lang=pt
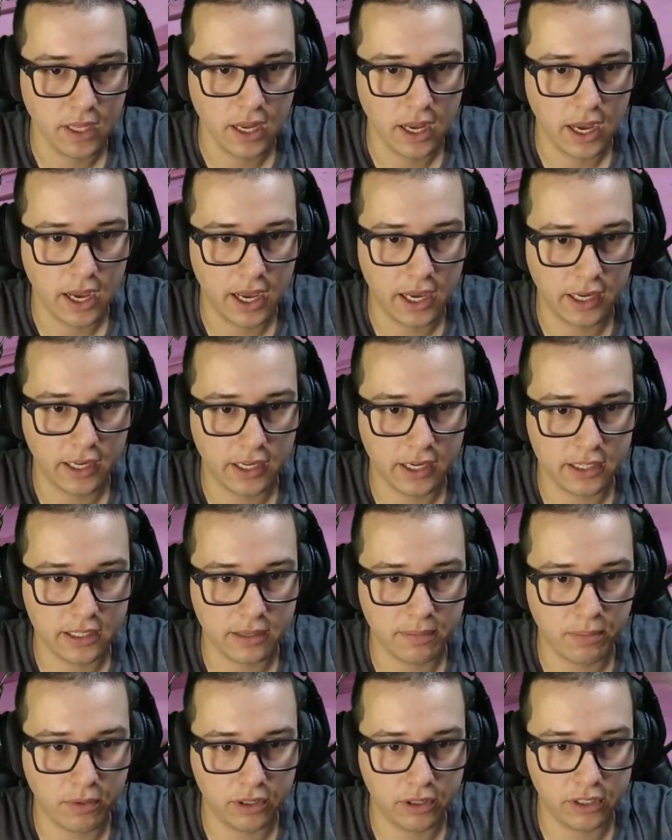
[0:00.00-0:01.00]
Aí aqui nessa
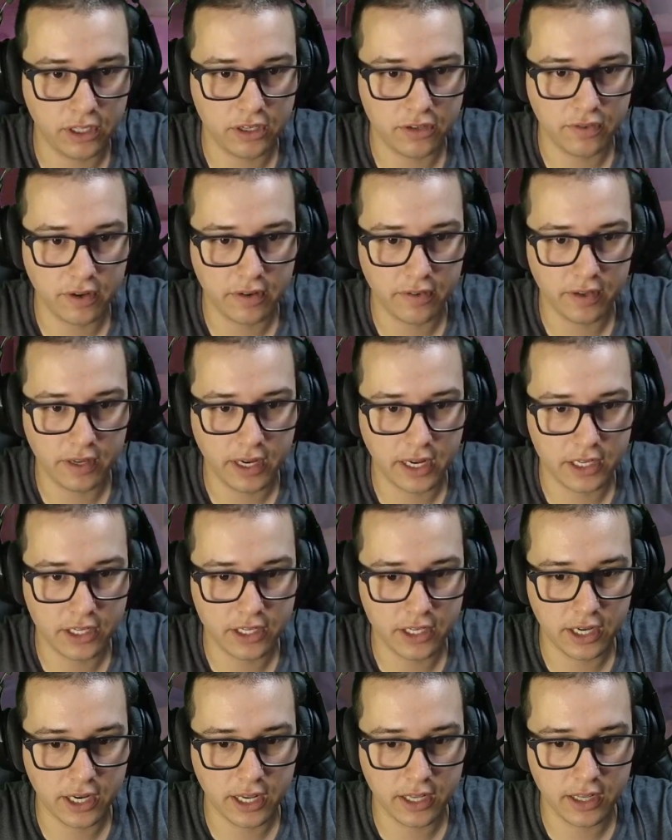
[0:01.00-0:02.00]
porta a gente vai virar à
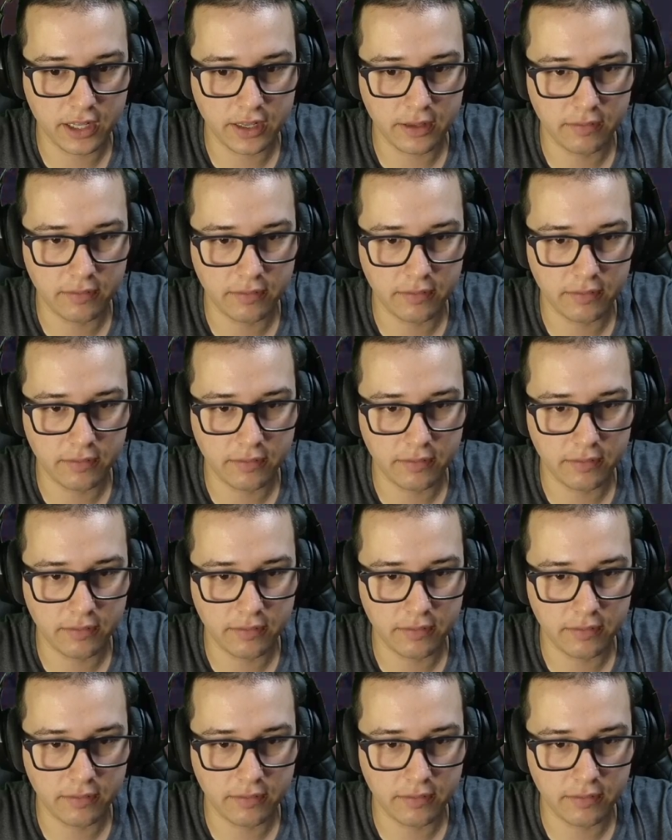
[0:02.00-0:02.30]
direita.